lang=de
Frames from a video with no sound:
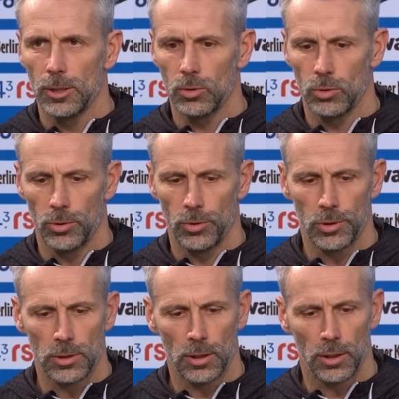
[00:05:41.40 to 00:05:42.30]

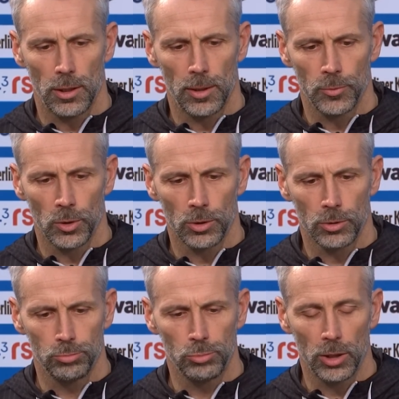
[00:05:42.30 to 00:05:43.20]
und äh, haben noch
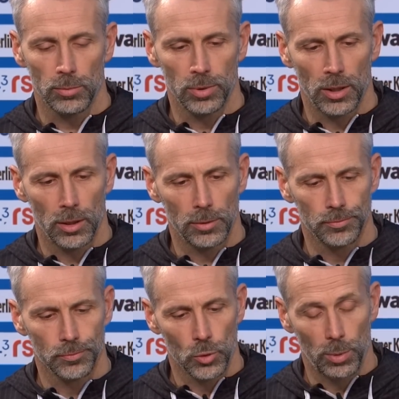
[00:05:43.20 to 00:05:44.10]
ja, ein paar
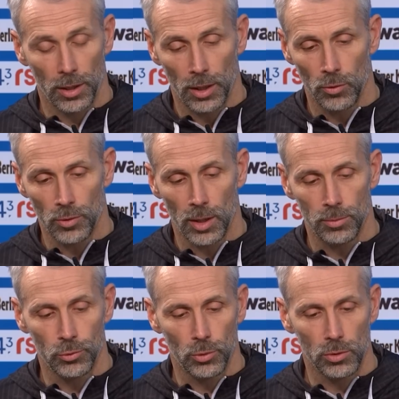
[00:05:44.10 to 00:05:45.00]
spannende
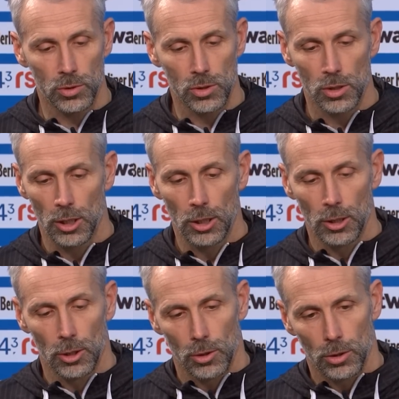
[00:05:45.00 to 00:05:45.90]
Aufgaben vor uns.
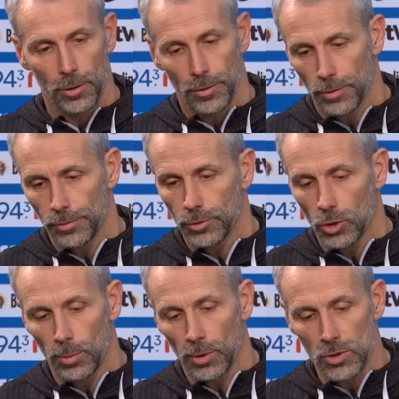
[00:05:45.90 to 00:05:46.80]
Äh, wir
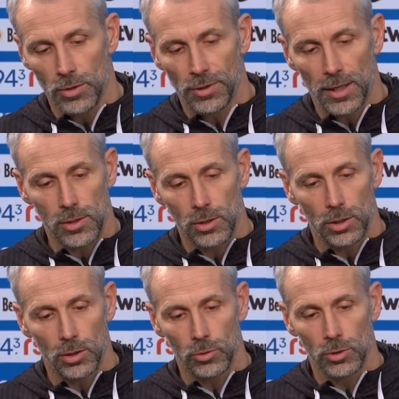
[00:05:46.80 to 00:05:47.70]
kommen aus einer Phase,
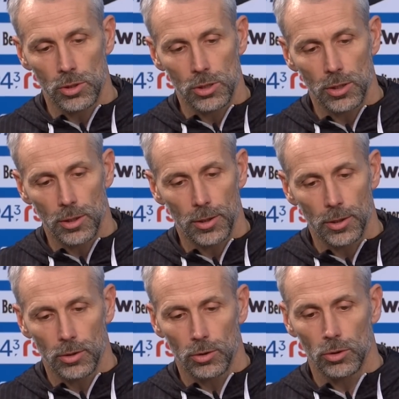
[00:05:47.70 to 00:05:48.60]
die uns äh,
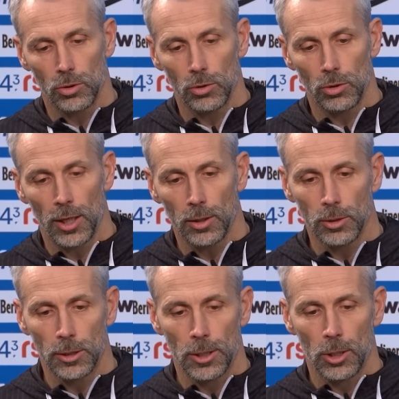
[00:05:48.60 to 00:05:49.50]
ja,
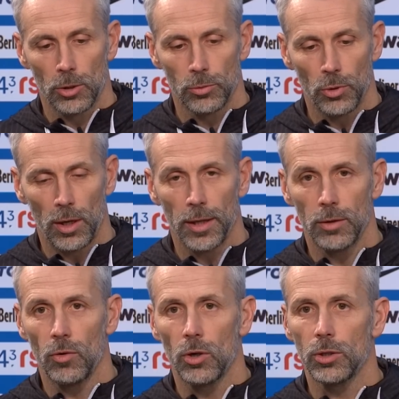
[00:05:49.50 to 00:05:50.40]
vor
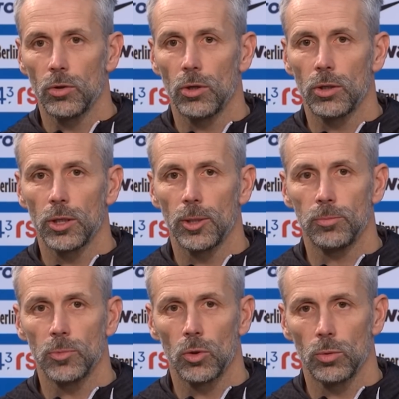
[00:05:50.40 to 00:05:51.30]
einer Woche noch
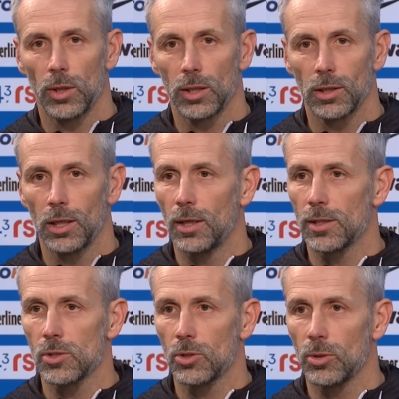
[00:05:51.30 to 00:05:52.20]
ähm, darüber hat reden
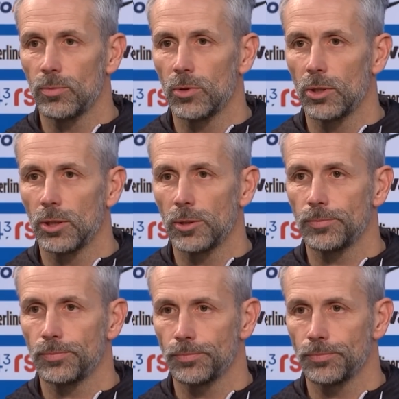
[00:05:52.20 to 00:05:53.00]
lassen, ob wir